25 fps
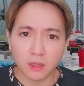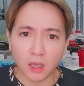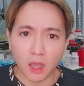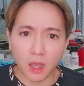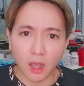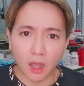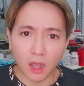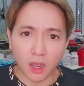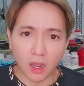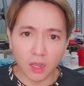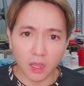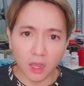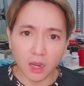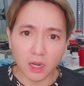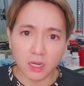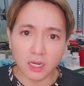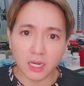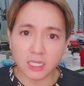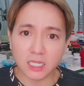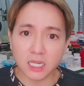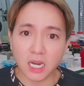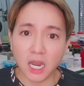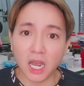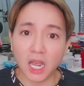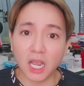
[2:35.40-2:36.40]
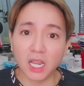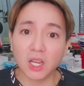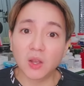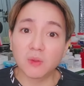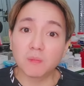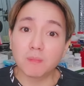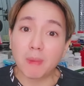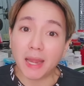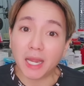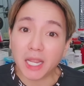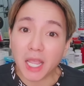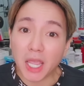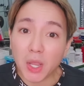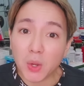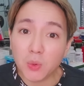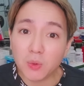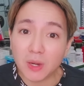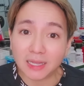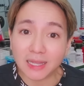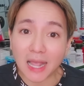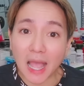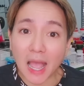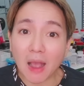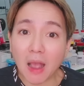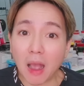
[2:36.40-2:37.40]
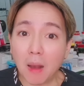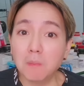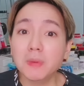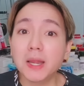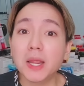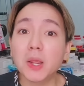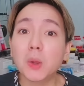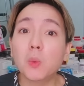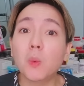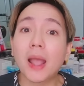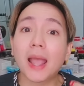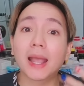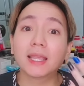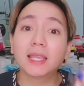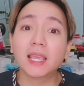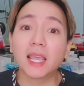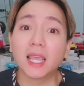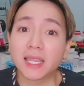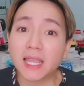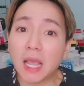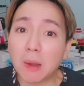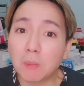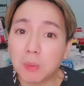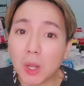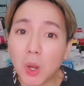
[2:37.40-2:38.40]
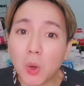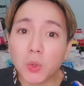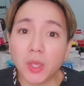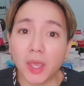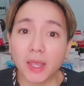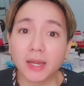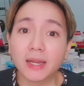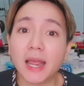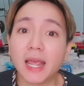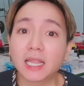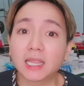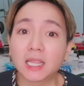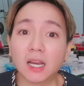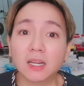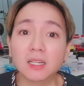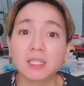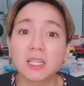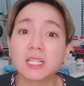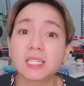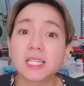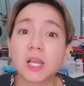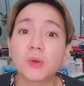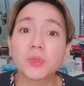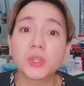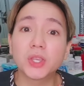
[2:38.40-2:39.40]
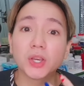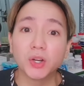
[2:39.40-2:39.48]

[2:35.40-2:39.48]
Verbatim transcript: trời ơi là trời rồi mày kêu là tao không liên quan gì trong câu chuyện này tự dưng sao